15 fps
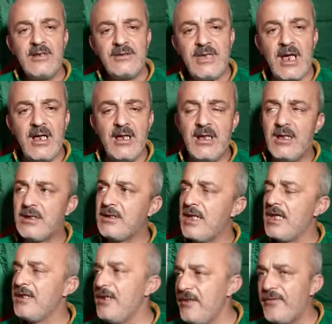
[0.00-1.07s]
تاع
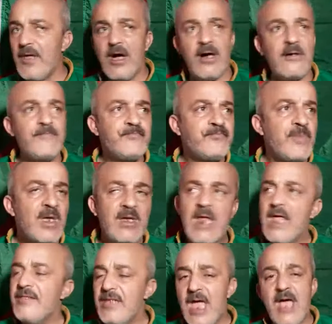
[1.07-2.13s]
كارثه
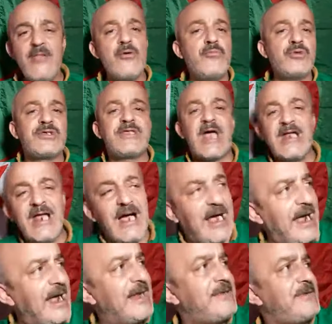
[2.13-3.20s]
هذه
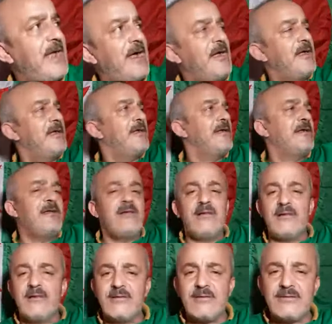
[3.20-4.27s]
مصطلحات تاع
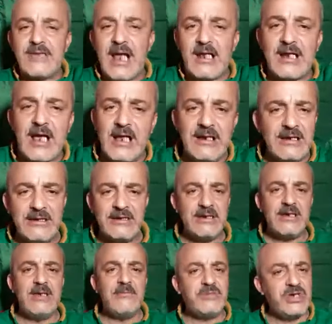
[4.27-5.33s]
تاع
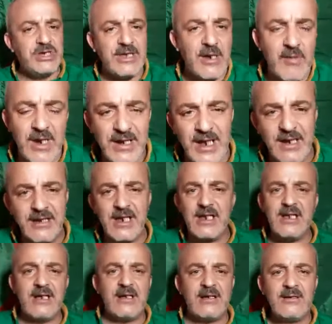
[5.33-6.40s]
الخليجيين انا
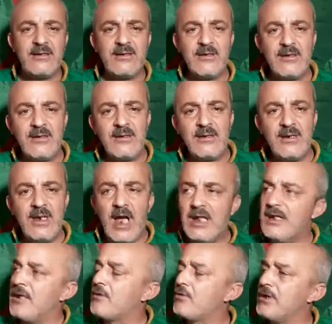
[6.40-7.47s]
حنايا
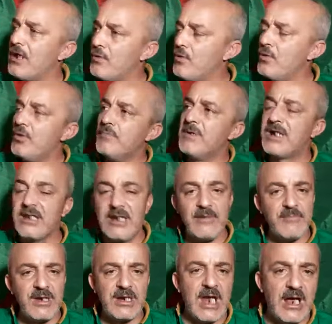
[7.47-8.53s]
حنا كنا نقولوا بكري
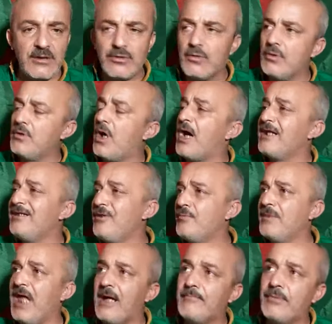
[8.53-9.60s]
من نهضروا نقولوا ها آه، اليوم
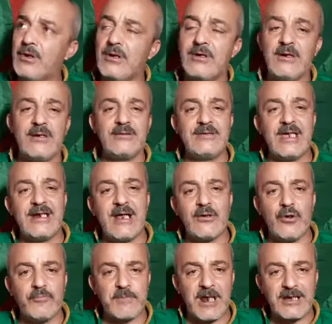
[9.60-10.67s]
نلعب دير
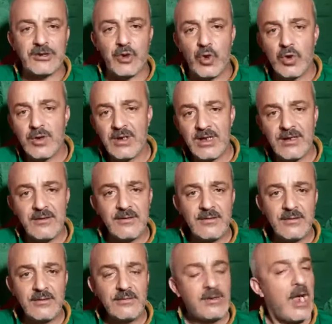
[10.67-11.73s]
رو بلاصو
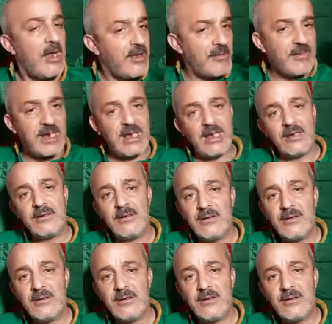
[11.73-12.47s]
هذا مكان